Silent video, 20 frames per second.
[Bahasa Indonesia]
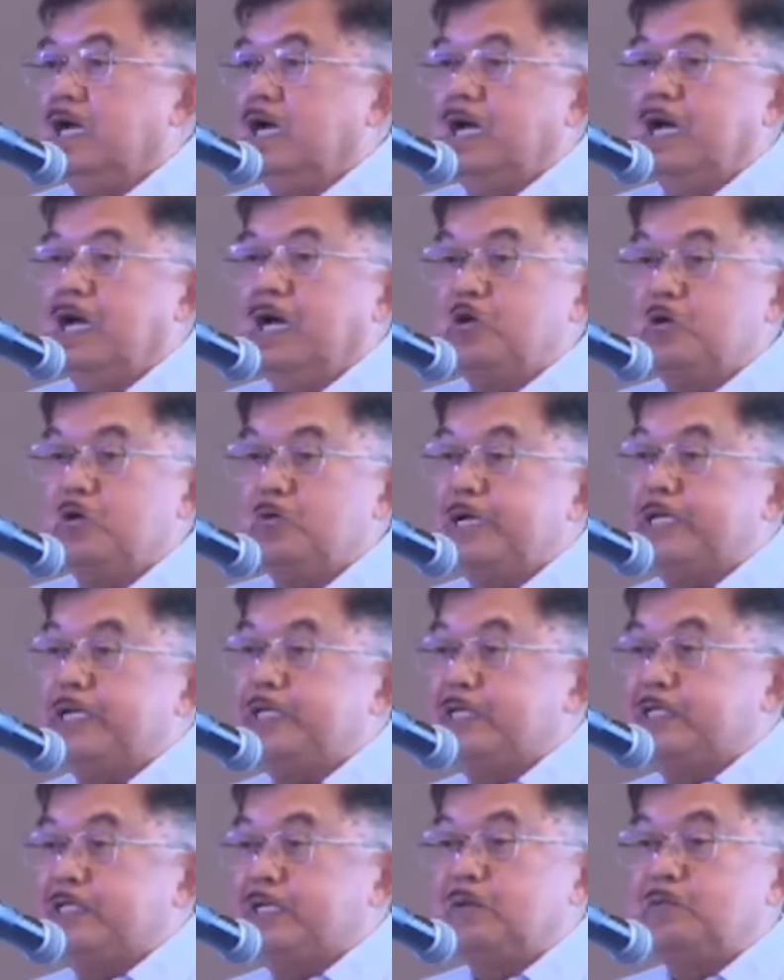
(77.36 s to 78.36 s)
Ekonomi
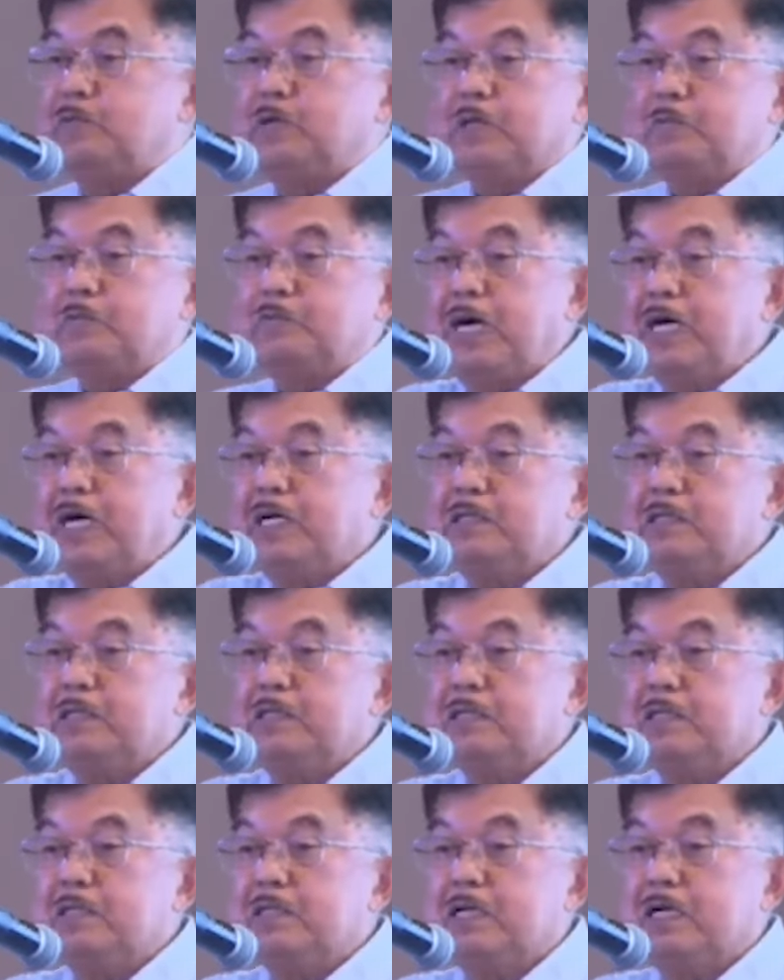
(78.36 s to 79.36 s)
kita tidak
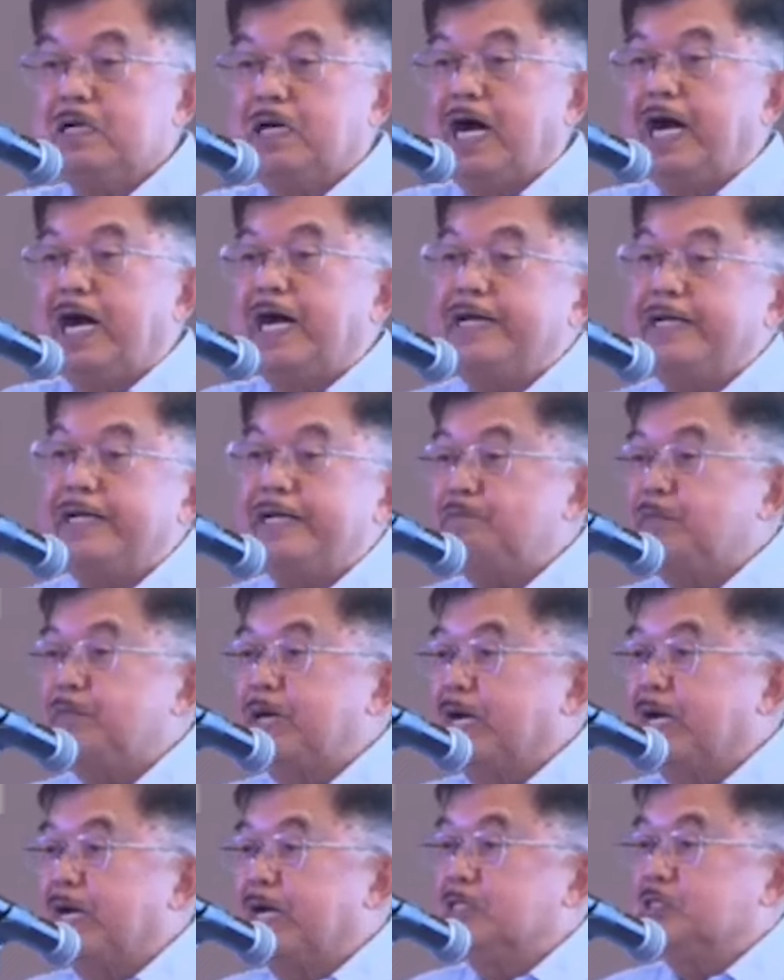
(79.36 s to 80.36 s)
berkembang, akhirnya
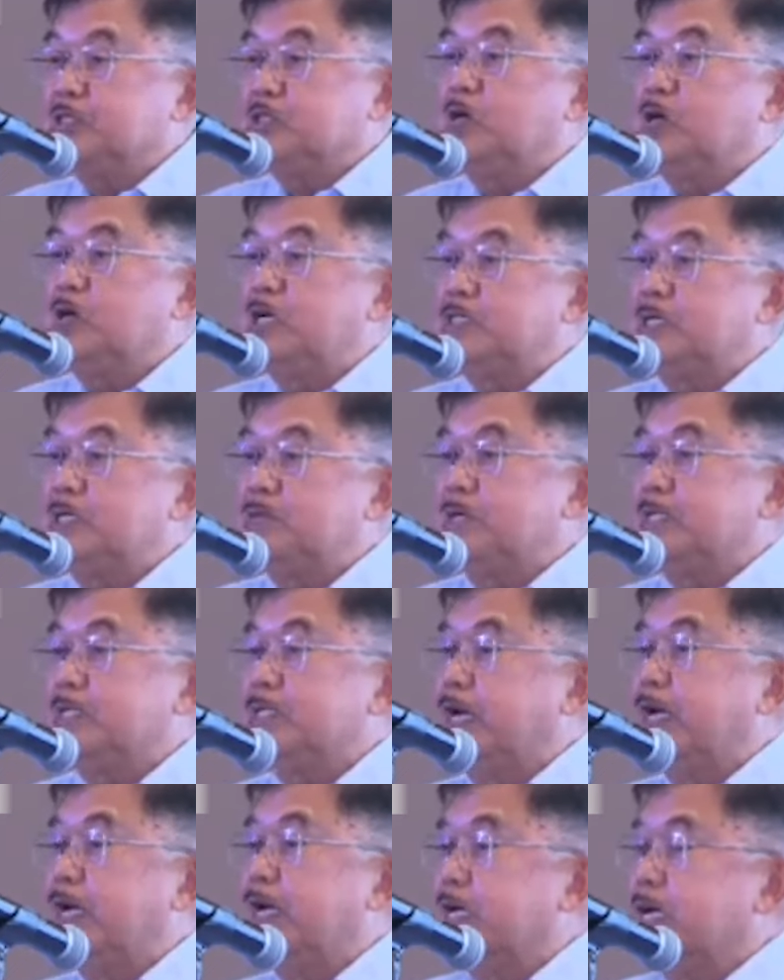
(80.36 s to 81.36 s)
mereka sekolah SMK
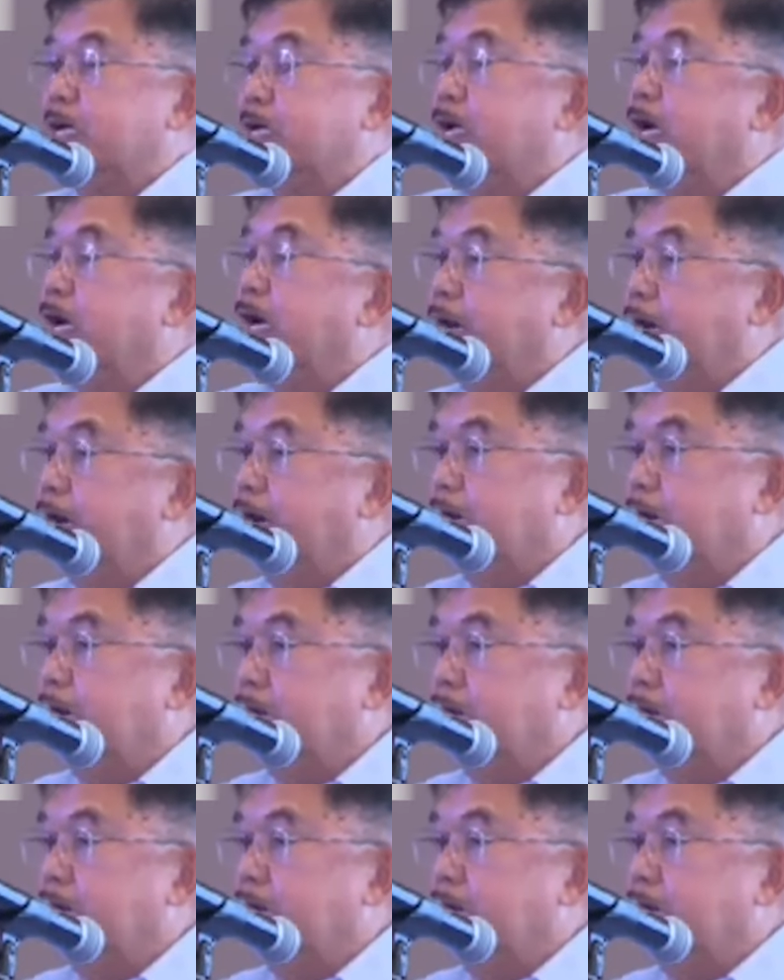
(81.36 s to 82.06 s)
tidak ada kerjaan.